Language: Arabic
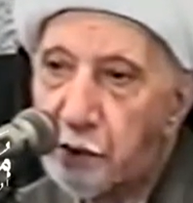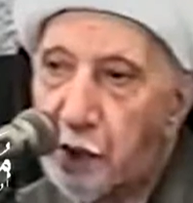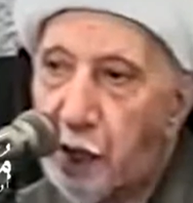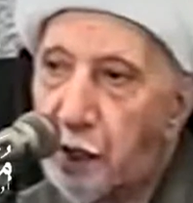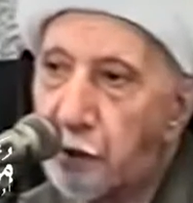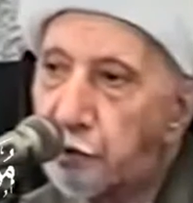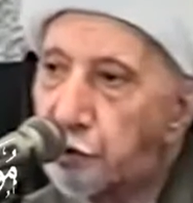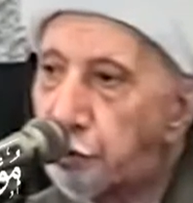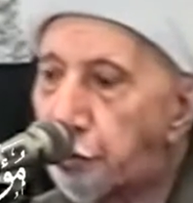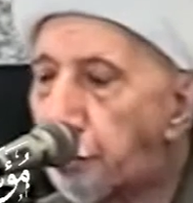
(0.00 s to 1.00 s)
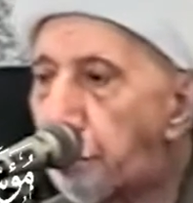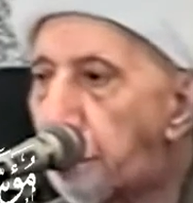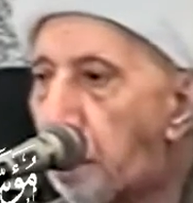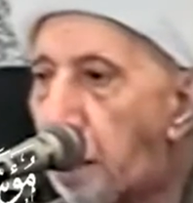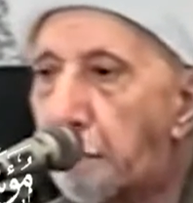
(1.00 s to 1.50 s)
كانوا
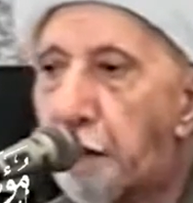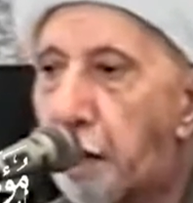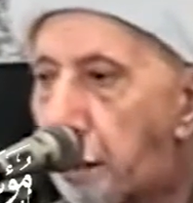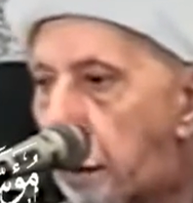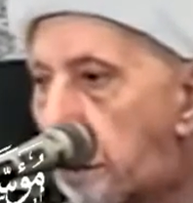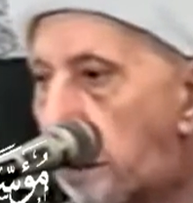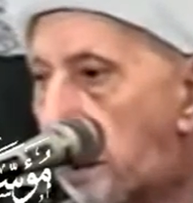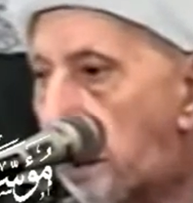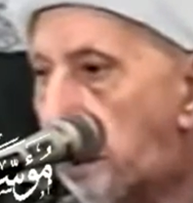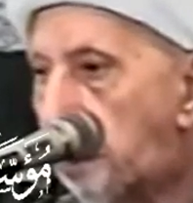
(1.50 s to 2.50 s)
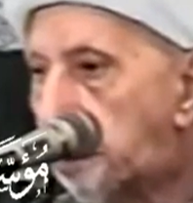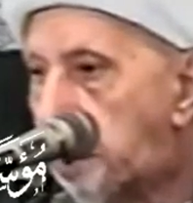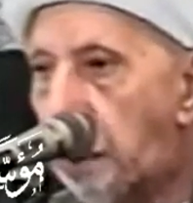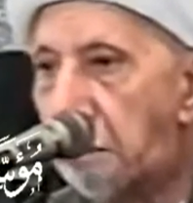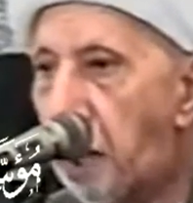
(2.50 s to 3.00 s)
يزورون قبره
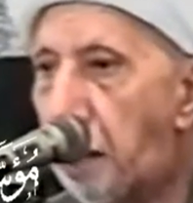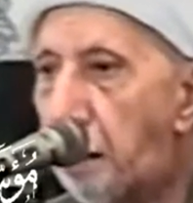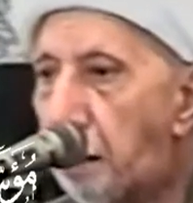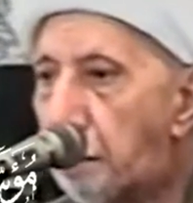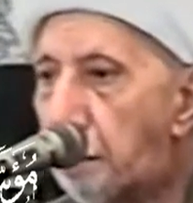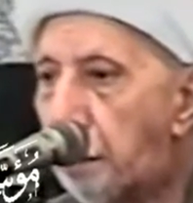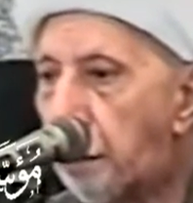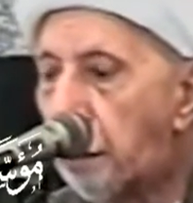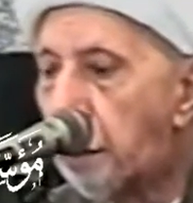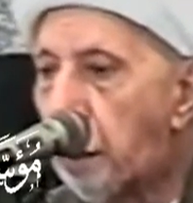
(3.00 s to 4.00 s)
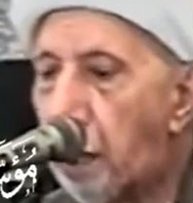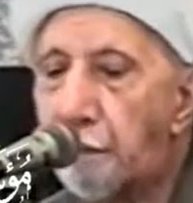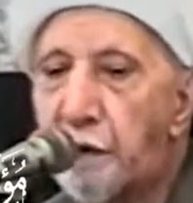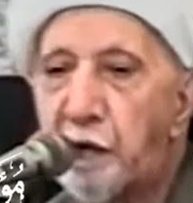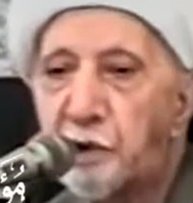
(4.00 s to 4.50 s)
سلمان
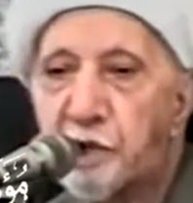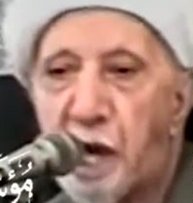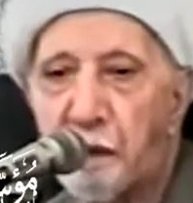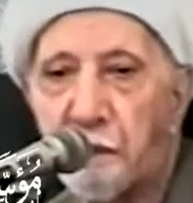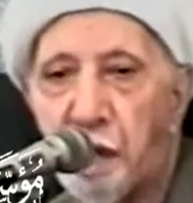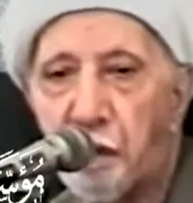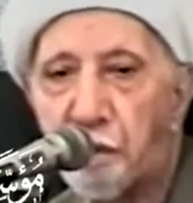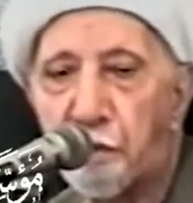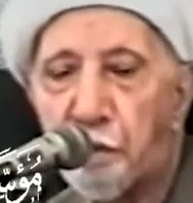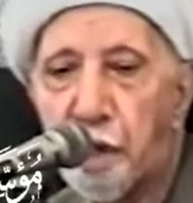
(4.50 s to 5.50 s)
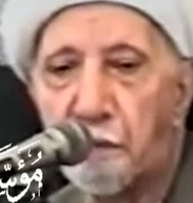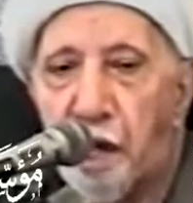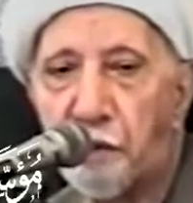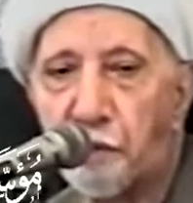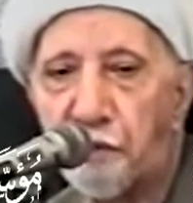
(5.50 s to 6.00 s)
قبر يزار من القبور
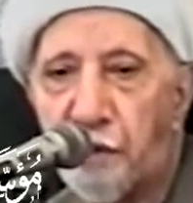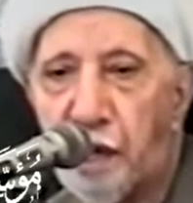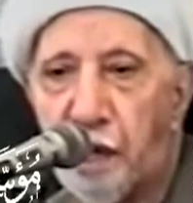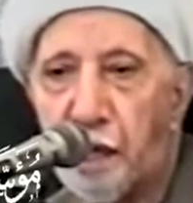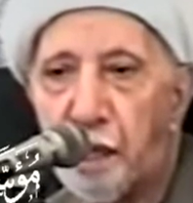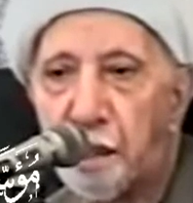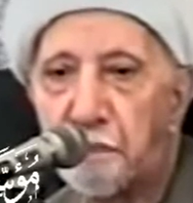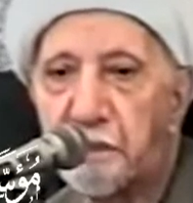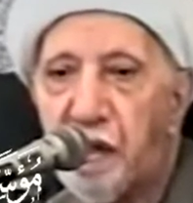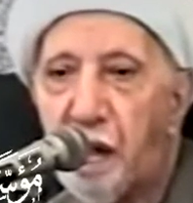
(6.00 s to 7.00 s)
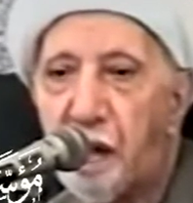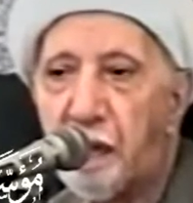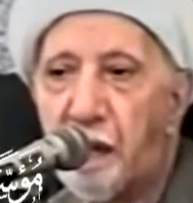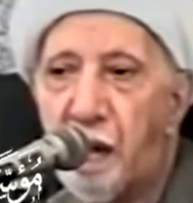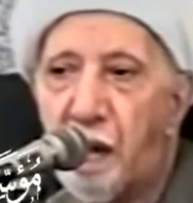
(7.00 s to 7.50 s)
المعروفة
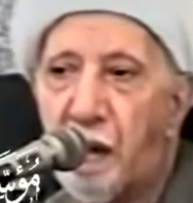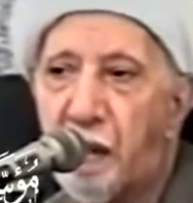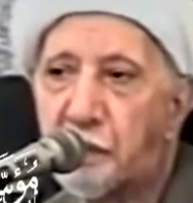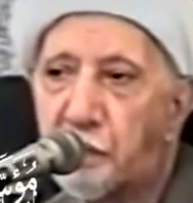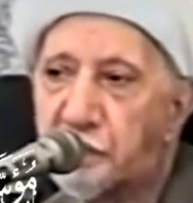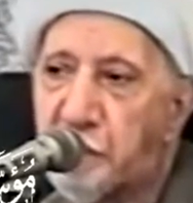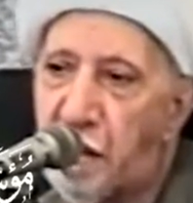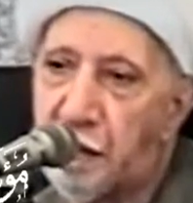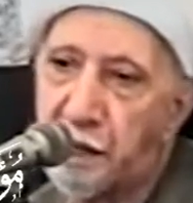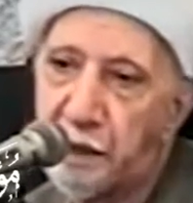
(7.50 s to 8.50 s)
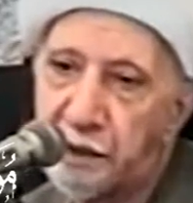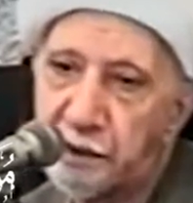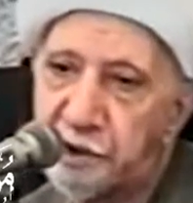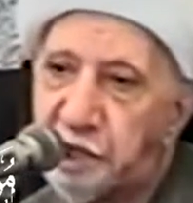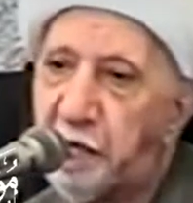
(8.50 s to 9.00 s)
بأنها تزار
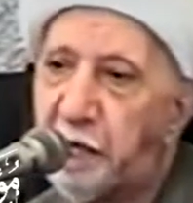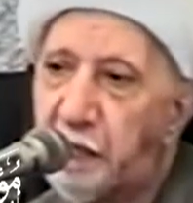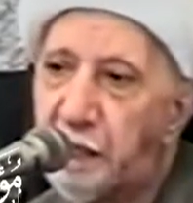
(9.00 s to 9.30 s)
زين